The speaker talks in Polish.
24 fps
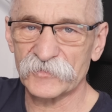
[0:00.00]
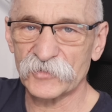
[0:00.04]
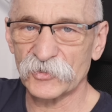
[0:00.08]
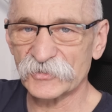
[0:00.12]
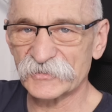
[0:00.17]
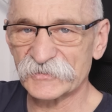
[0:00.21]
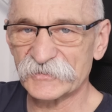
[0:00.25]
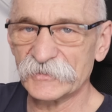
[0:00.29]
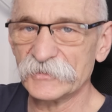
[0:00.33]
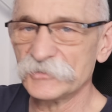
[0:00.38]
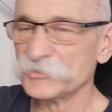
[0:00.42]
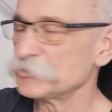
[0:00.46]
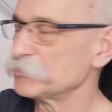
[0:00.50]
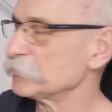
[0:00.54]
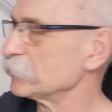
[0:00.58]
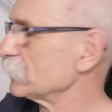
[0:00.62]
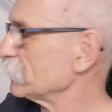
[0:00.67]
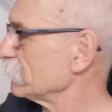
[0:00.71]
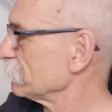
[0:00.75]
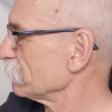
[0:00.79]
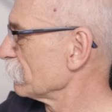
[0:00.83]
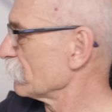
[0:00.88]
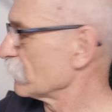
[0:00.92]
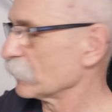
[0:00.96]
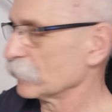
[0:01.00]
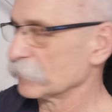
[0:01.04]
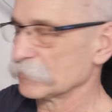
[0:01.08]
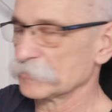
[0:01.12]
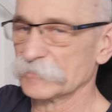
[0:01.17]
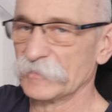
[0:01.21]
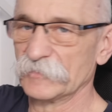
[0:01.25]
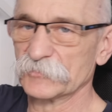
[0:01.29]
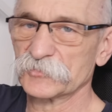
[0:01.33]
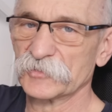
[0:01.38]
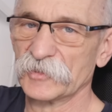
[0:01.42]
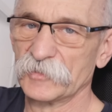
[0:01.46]
to zdjęcie,
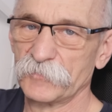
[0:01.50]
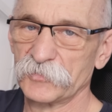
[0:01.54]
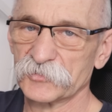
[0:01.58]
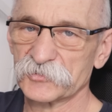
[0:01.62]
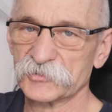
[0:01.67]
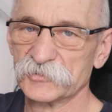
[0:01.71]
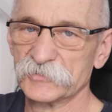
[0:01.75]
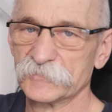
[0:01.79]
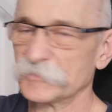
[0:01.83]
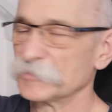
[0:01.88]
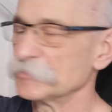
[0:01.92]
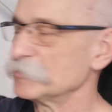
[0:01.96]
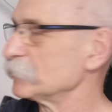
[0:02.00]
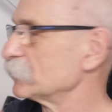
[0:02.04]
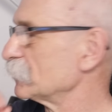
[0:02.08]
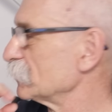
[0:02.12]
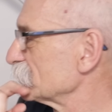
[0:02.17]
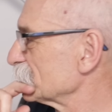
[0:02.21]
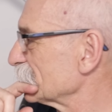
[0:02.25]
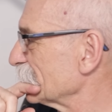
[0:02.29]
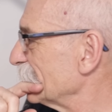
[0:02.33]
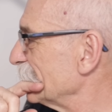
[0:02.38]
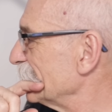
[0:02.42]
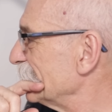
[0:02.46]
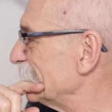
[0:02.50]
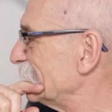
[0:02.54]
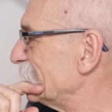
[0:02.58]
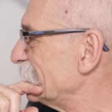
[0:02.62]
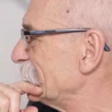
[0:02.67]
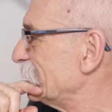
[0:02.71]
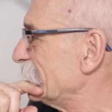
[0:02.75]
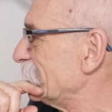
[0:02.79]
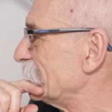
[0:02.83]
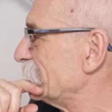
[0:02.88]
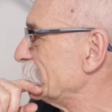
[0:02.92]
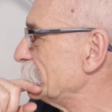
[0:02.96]
co mam tu na bocznym monitorze,
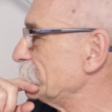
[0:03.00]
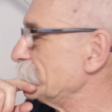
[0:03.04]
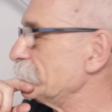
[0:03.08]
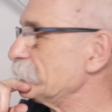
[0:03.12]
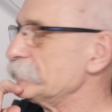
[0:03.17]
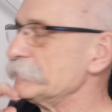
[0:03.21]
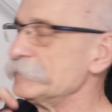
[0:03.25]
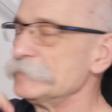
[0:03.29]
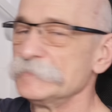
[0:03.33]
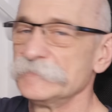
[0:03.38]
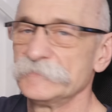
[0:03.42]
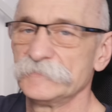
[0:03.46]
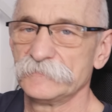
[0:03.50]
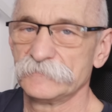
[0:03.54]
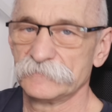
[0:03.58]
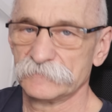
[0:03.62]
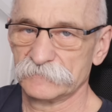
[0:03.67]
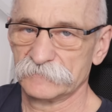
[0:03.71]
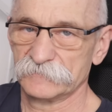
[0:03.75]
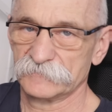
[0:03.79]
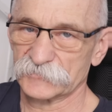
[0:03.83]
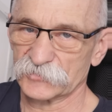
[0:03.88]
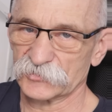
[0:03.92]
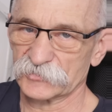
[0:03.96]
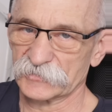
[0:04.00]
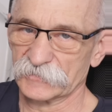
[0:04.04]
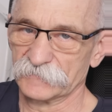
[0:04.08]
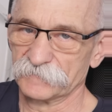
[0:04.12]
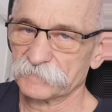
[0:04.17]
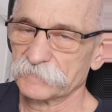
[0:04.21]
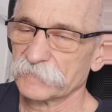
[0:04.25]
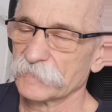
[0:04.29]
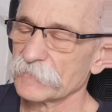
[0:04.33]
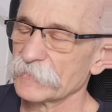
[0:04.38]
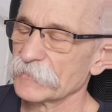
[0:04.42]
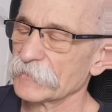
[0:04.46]
mm, wrócę.
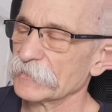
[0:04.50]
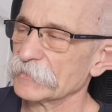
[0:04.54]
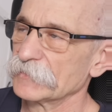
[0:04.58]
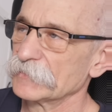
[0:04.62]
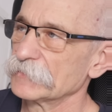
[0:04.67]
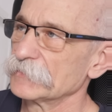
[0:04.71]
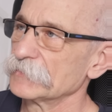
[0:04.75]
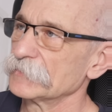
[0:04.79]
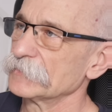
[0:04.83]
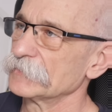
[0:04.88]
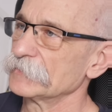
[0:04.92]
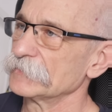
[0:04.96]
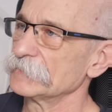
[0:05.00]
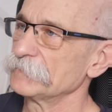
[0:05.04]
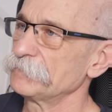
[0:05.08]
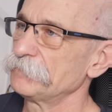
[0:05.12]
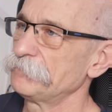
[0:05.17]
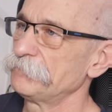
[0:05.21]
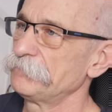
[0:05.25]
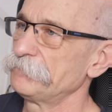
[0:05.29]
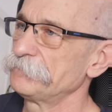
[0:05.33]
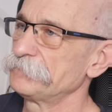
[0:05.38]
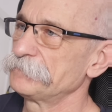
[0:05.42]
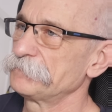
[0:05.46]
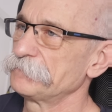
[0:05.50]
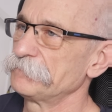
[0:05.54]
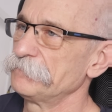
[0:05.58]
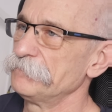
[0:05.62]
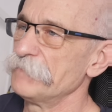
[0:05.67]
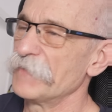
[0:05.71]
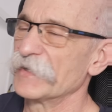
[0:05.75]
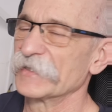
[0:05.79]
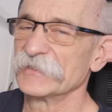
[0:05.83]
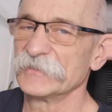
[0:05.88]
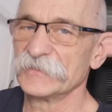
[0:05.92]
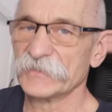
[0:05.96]
E,
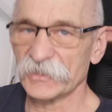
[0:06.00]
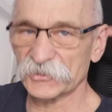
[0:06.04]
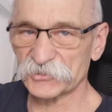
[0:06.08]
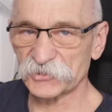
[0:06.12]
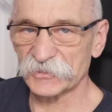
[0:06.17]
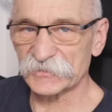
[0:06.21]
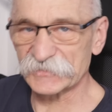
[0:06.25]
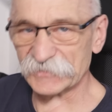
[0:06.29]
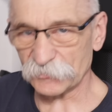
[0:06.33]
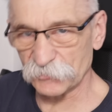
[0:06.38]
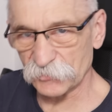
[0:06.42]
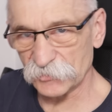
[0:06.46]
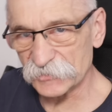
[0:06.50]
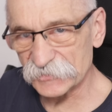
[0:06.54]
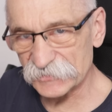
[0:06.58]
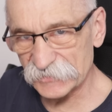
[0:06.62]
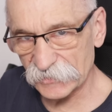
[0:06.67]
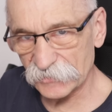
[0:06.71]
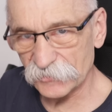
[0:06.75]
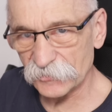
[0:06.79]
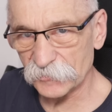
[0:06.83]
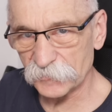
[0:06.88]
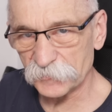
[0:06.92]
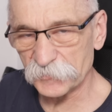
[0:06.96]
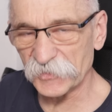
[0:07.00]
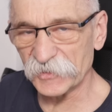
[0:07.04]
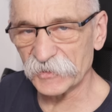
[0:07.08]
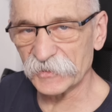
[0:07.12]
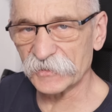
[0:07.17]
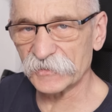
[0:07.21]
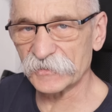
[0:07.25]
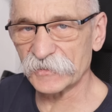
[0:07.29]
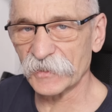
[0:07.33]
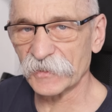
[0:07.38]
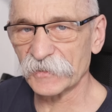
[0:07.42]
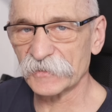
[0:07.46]
marynarza całującego
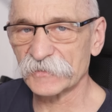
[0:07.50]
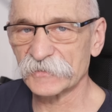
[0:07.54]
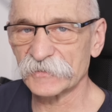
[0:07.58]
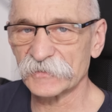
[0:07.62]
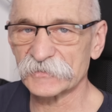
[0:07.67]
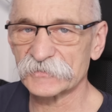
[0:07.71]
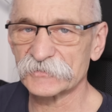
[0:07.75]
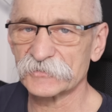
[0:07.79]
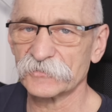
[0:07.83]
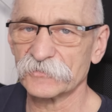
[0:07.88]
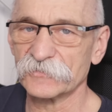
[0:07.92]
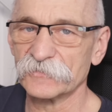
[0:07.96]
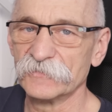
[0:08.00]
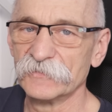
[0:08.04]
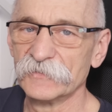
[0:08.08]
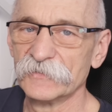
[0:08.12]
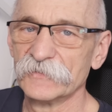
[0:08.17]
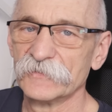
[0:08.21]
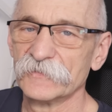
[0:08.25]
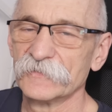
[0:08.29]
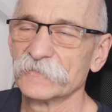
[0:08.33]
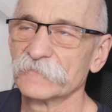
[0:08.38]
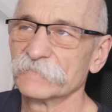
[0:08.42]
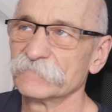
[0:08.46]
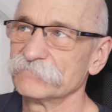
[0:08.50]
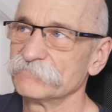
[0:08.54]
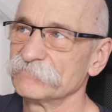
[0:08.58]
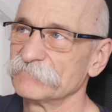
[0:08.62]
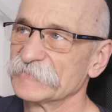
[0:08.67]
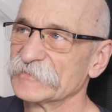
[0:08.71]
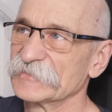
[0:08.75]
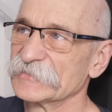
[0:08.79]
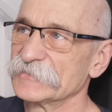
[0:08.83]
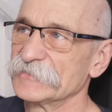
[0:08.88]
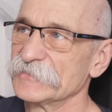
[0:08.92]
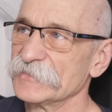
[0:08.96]
pielęgniarkę. Jest to
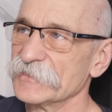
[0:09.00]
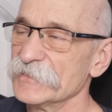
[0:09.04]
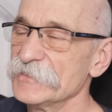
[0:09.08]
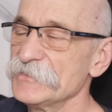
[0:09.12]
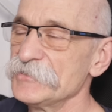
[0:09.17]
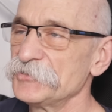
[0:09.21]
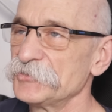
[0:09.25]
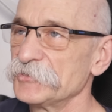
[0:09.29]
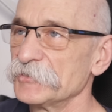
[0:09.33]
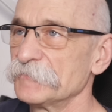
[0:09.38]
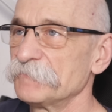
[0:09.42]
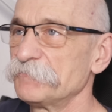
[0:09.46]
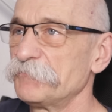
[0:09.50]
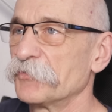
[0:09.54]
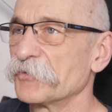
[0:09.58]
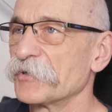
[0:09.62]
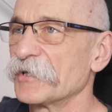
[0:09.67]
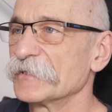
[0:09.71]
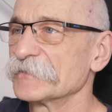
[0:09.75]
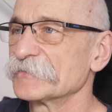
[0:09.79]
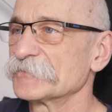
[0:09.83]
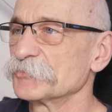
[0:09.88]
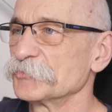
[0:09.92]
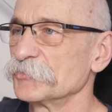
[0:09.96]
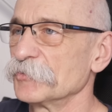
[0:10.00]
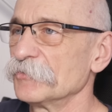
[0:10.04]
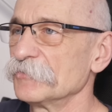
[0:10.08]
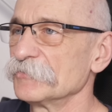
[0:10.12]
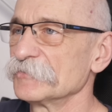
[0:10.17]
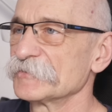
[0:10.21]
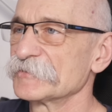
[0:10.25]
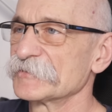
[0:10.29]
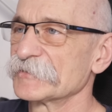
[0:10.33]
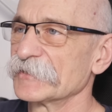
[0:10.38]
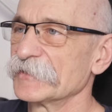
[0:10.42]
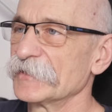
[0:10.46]
mm, zdjęcie
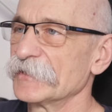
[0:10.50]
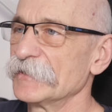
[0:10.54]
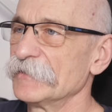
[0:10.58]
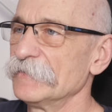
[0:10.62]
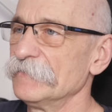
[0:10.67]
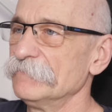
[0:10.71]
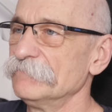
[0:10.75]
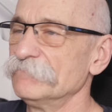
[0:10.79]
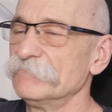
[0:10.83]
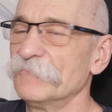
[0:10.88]
pokazujące